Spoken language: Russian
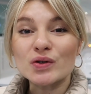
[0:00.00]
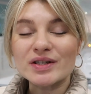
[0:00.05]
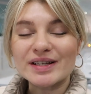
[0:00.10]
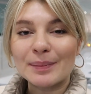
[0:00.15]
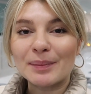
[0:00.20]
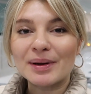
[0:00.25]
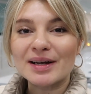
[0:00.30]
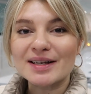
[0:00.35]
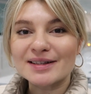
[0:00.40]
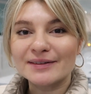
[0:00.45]

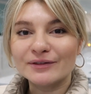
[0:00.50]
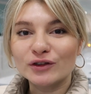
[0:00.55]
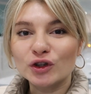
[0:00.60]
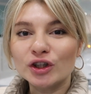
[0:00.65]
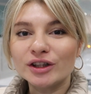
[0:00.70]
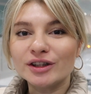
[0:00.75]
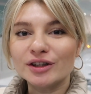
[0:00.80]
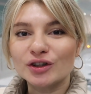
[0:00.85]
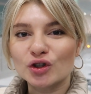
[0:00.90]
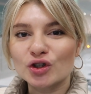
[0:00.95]
самое
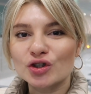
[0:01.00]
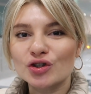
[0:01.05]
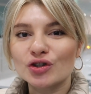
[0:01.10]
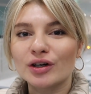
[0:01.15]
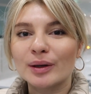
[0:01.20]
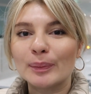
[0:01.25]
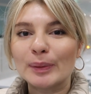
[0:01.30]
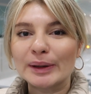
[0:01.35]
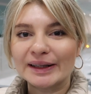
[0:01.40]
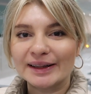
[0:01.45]
основное это то,
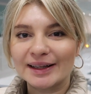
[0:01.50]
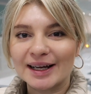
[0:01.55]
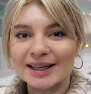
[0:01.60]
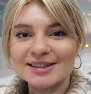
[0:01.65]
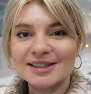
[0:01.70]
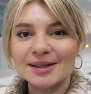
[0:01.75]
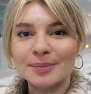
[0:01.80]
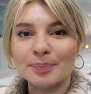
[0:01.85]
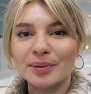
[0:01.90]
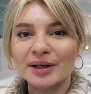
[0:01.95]
что
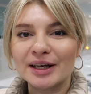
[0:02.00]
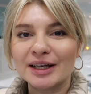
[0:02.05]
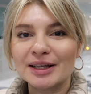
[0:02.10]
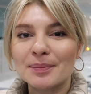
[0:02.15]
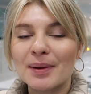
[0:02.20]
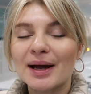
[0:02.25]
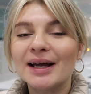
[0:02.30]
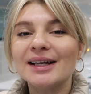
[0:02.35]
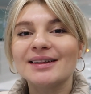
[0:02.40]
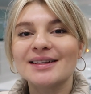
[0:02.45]
работодатель
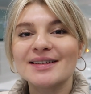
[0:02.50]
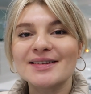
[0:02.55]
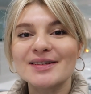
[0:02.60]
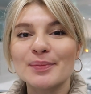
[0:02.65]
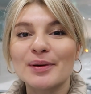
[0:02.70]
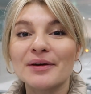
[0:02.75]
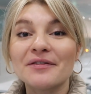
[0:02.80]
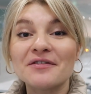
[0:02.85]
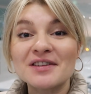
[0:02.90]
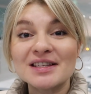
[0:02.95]
перенимает на
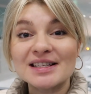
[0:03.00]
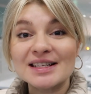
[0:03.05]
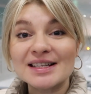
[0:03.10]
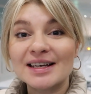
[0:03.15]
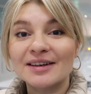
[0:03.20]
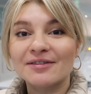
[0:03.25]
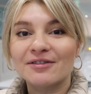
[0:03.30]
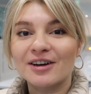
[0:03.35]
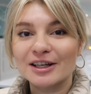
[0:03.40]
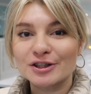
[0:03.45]
себя
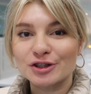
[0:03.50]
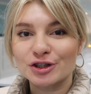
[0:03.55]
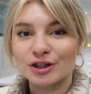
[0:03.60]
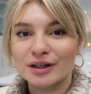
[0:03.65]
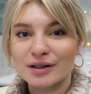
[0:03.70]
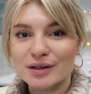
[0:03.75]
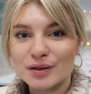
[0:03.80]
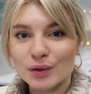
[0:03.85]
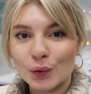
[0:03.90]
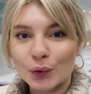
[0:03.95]
все ваши
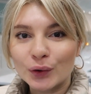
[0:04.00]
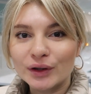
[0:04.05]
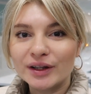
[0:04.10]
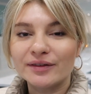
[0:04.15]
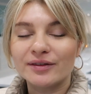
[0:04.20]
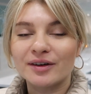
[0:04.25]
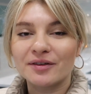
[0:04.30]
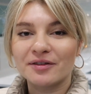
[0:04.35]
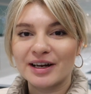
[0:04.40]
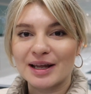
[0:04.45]

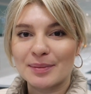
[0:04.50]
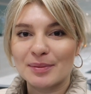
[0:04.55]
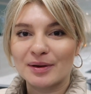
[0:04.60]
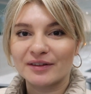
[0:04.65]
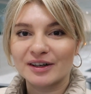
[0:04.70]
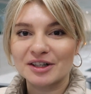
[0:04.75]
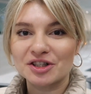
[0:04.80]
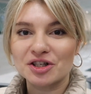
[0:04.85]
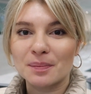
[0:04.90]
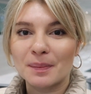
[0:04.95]
расходы во время
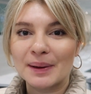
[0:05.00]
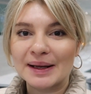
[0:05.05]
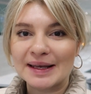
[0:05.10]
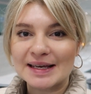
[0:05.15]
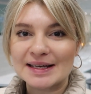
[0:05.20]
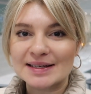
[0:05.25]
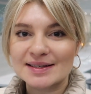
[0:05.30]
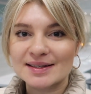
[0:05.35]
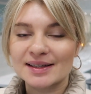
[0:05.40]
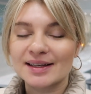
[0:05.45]
вашей
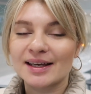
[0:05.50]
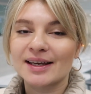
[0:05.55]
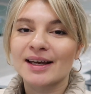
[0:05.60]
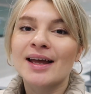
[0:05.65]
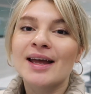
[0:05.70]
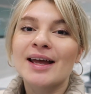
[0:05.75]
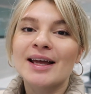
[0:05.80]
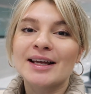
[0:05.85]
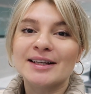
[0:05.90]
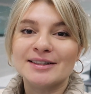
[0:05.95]
поездки
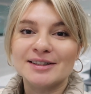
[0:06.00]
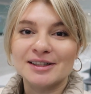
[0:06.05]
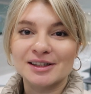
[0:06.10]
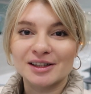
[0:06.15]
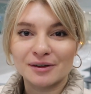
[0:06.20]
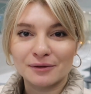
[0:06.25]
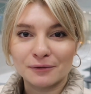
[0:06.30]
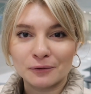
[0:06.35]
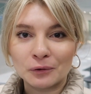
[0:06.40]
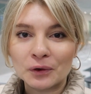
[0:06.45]

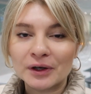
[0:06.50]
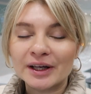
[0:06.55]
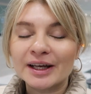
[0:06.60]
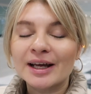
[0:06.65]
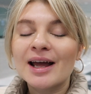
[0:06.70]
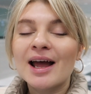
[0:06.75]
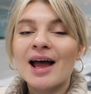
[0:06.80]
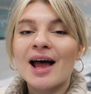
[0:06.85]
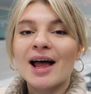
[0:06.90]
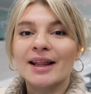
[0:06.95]
деловой
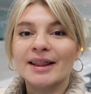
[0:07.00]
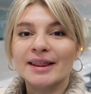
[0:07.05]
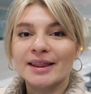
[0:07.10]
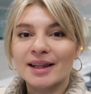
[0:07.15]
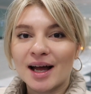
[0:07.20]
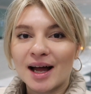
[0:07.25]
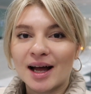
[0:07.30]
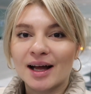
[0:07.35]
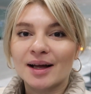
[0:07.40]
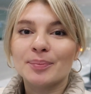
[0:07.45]

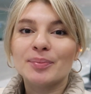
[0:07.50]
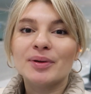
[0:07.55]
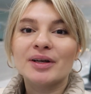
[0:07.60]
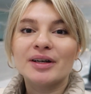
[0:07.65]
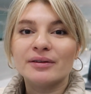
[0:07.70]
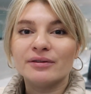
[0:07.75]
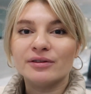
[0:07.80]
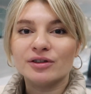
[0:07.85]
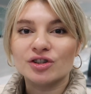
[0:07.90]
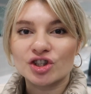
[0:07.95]
на
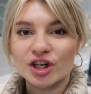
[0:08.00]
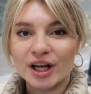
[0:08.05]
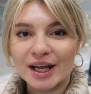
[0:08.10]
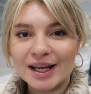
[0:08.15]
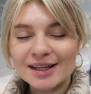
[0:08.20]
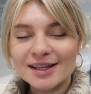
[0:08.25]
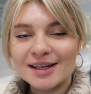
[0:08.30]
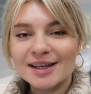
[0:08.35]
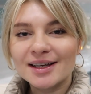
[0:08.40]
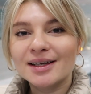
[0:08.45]

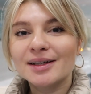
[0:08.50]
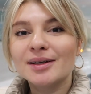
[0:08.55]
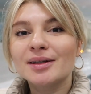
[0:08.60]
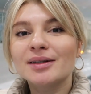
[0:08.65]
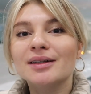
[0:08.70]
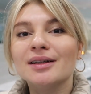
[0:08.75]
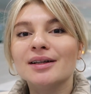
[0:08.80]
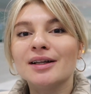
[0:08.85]
передвижение,